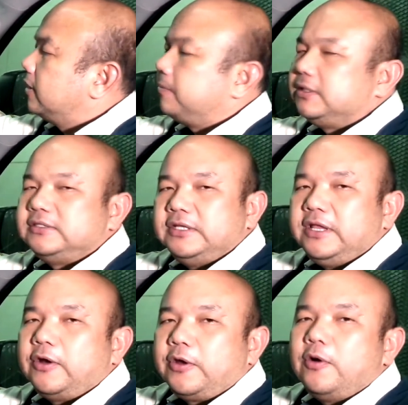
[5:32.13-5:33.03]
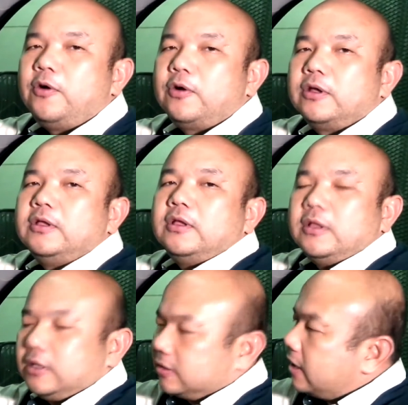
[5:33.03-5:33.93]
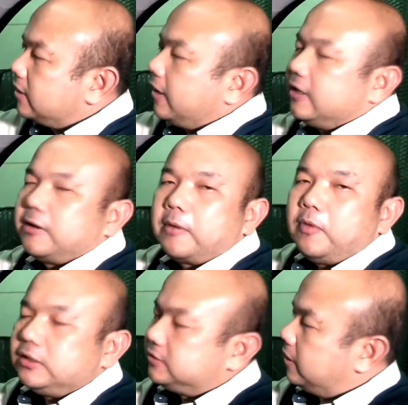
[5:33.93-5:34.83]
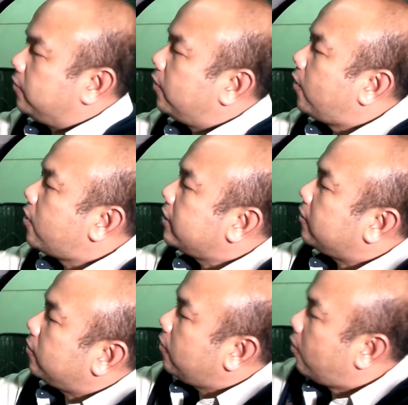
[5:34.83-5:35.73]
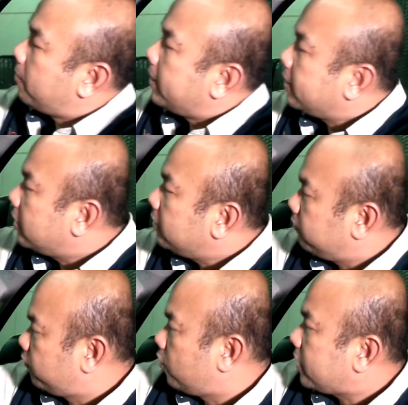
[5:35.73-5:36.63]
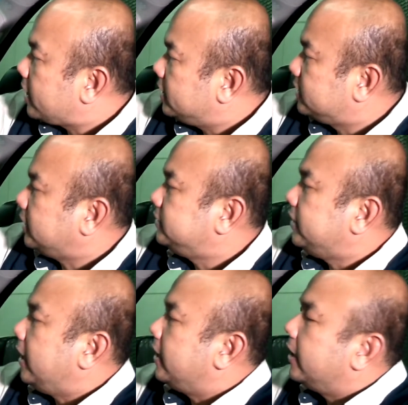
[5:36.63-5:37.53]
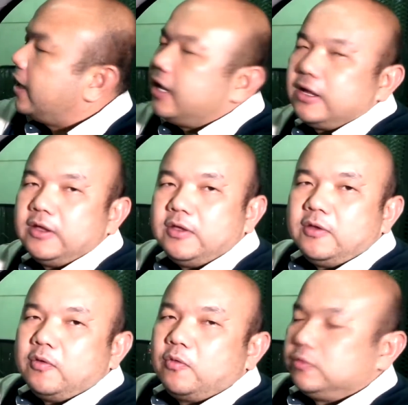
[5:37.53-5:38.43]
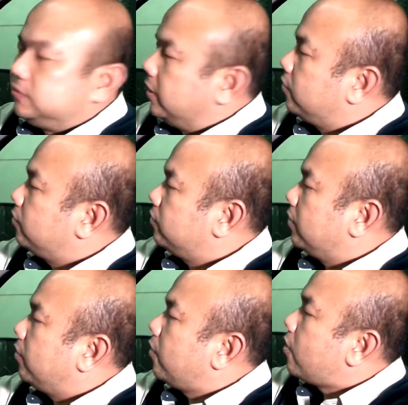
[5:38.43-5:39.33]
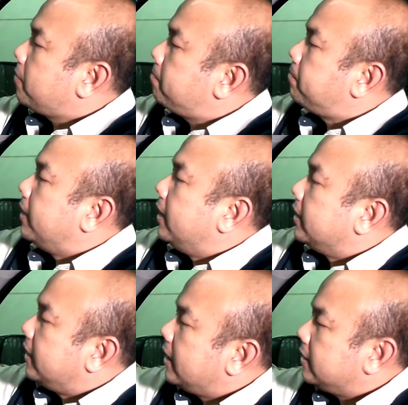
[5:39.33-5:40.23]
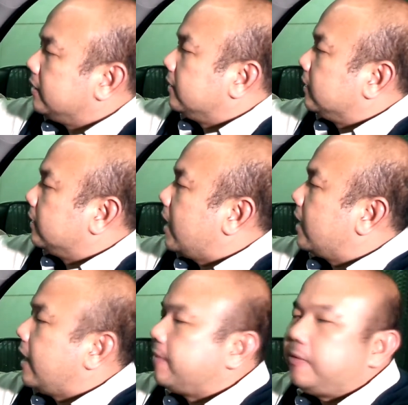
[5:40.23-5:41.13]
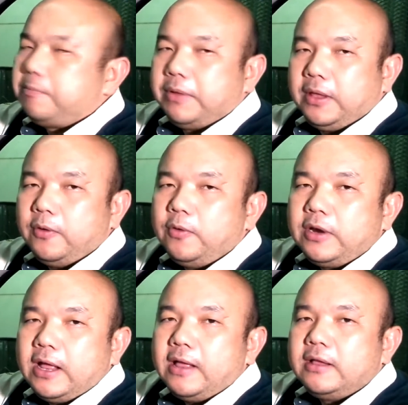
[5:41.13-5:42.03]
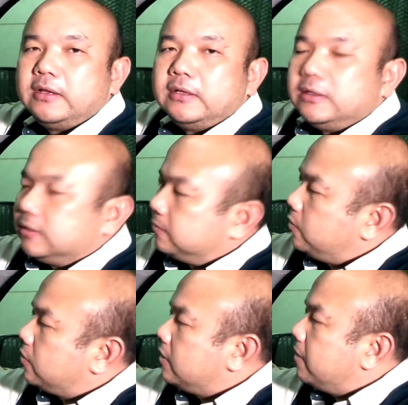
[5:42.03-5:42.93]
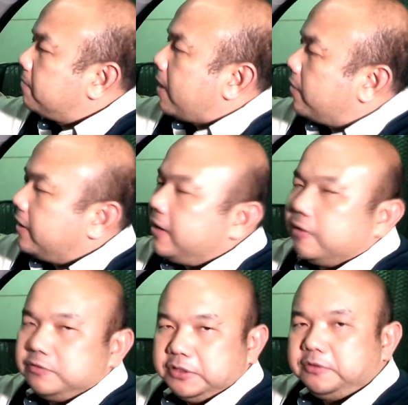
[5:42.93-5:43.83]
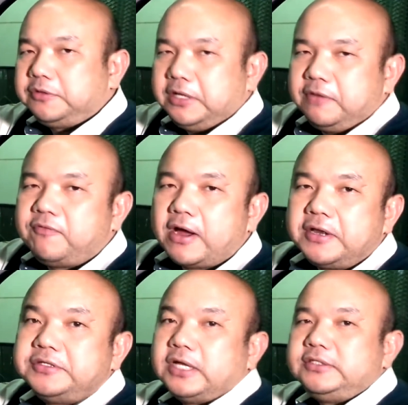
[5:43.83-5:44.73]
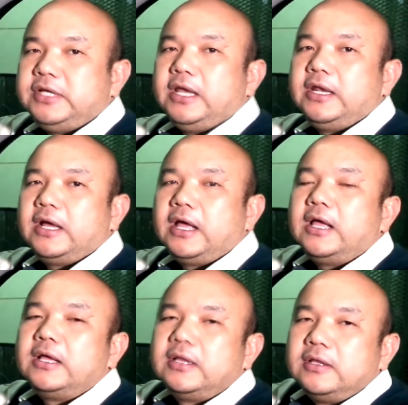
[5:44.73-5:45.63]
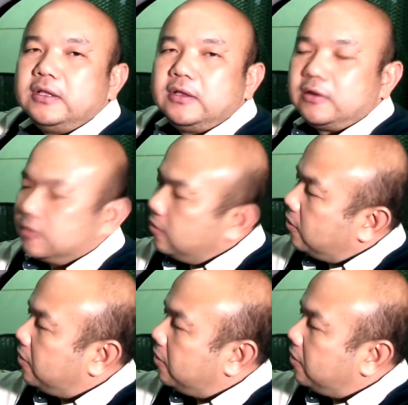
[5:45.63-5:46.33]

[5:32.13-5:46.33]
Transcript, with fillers: เป็น CD Audio ท่านจะเห็นนะครับว่าเสียงคนร้องเนี่ยออกมาได้โฟกัสได้ชัดเจนนะฮะเสียงคนร้องเนี่ยเปิดนะฮะกลางแหลมเนี่ยพิ้วนะฮะพวกเครื่องเป่ารายละเอียดของชิ้นดนตรีฟังได้ชัดเจนนะฮะก็